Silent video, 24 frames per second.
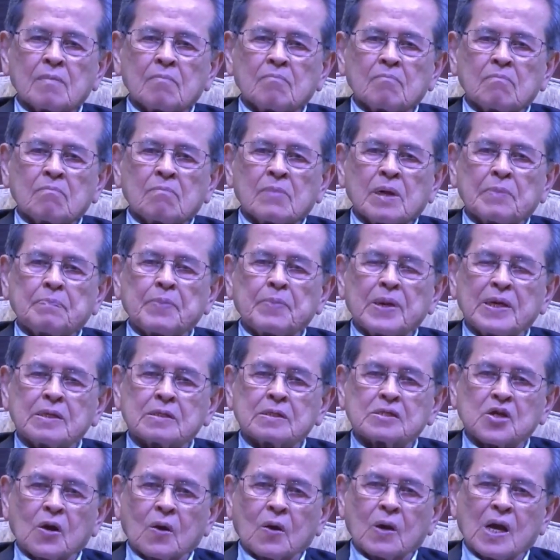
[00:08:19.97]
เมื่อปี สอง
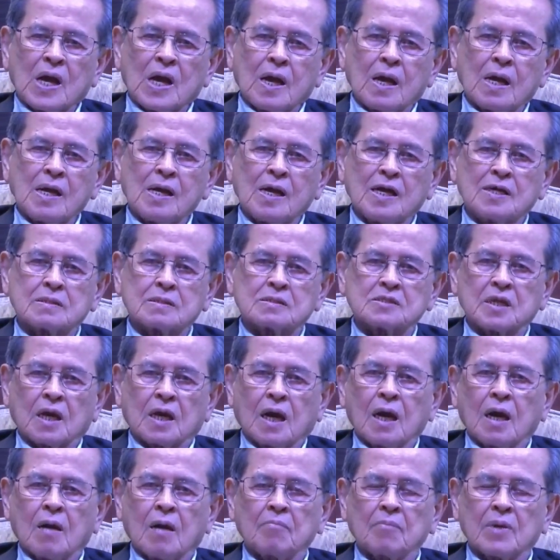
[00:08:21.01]
พันห้าร้อยห้าสิบสาม
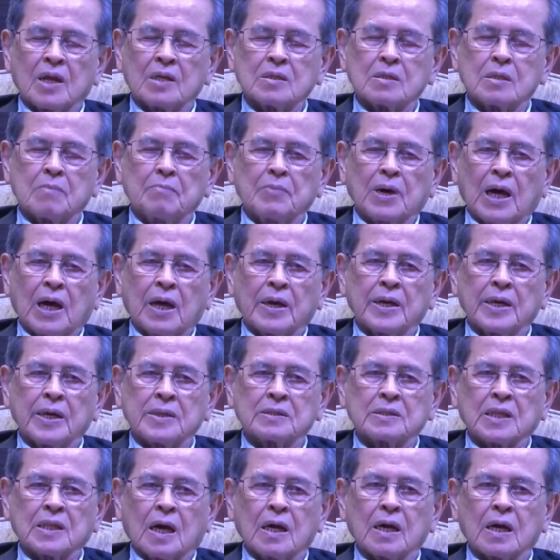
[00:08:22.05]
รัฐบาลได้
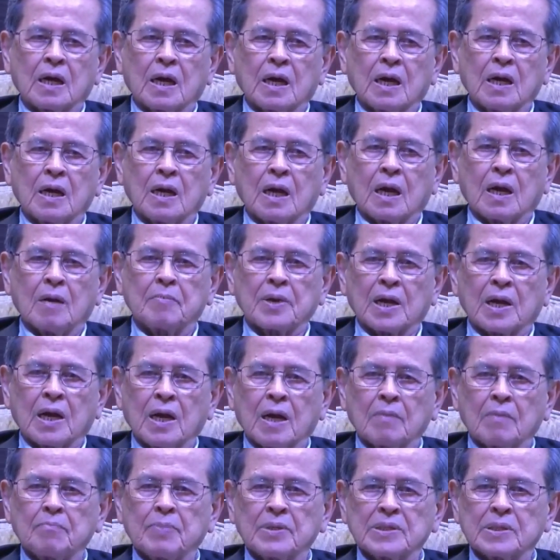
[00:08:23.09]
ตั้งคณะกรรมการป
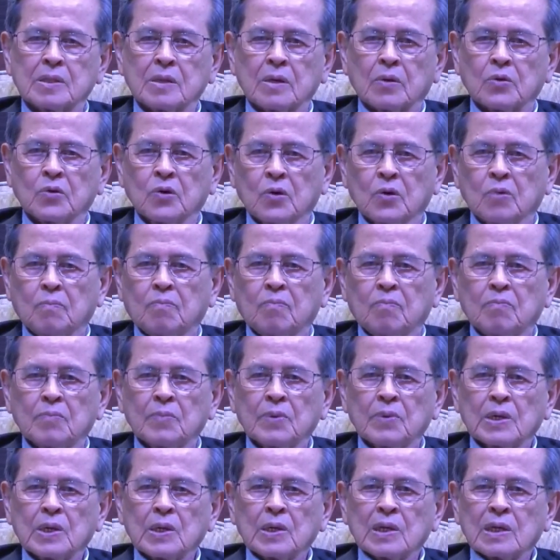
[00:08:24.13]
ฏิรูป
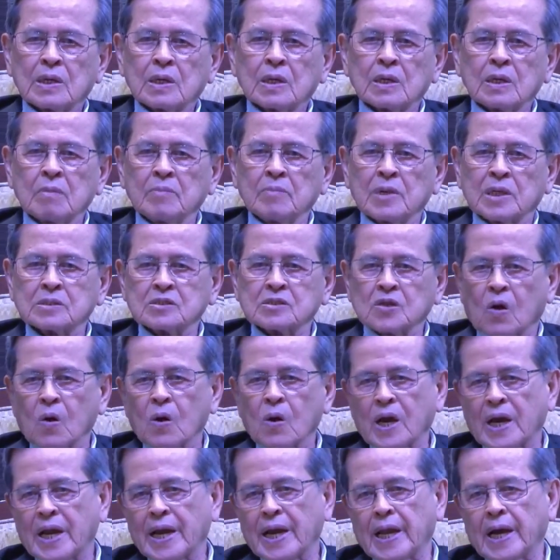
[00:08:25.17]
ขึ้นมาสองค
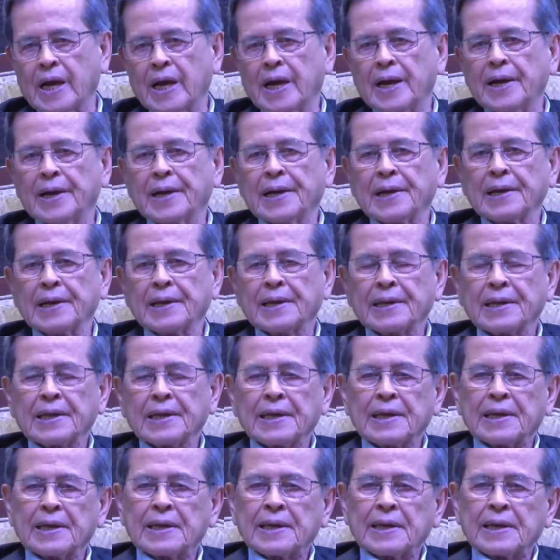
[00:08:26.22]
ณะ
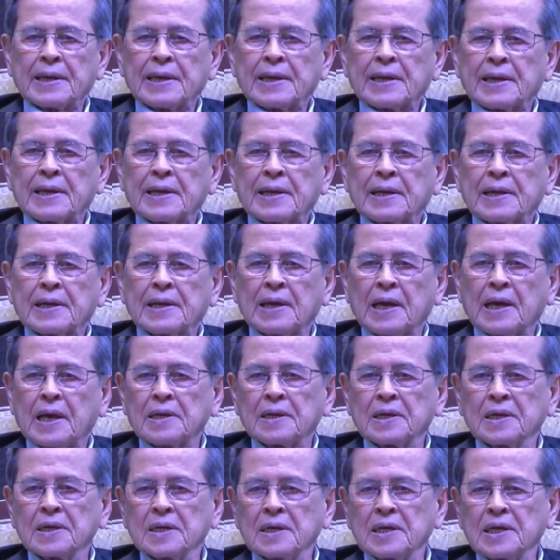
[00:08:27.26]
คณะหนึ่ง
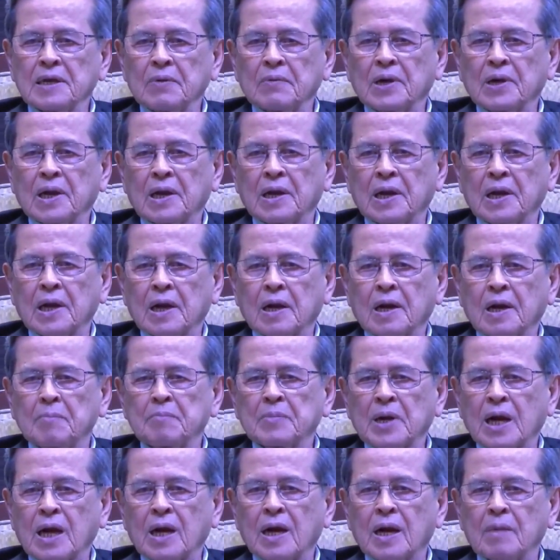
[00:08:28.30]
เรียกว่าคณะกรรม
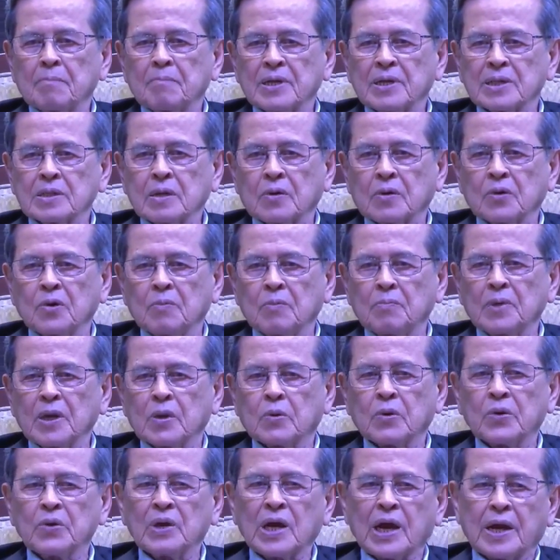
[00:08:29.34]
การปฏิรูปมีคุณ
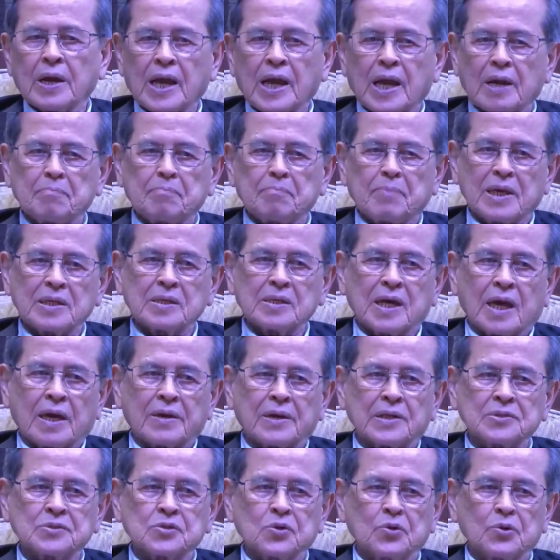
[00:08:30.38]
อนันต์ปัญญาร
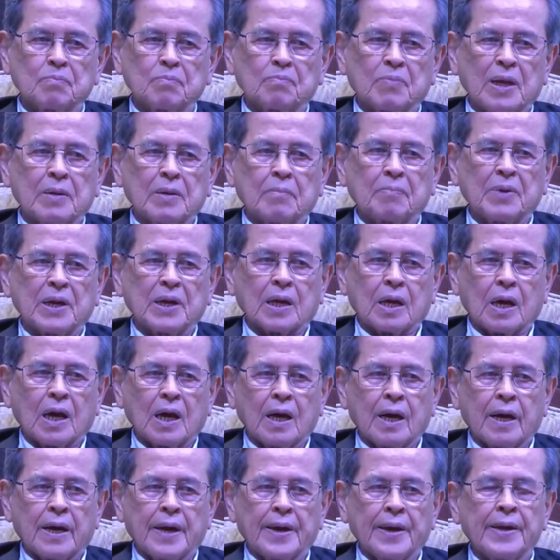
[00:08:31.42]
ชุนเป็นประธาน
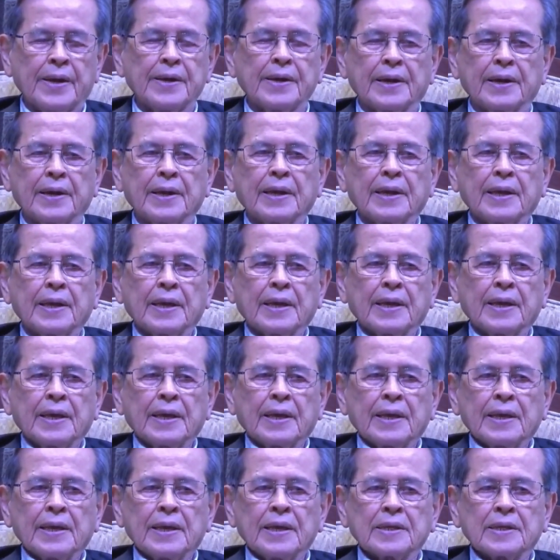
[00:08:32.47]

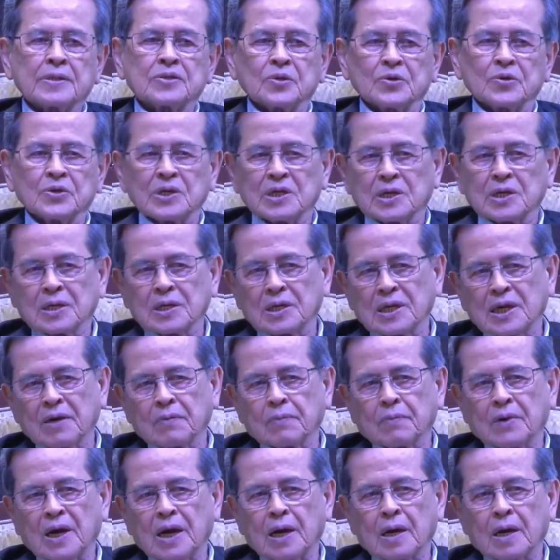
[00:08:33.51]
อีกชุดหนึ่งเรียกว่า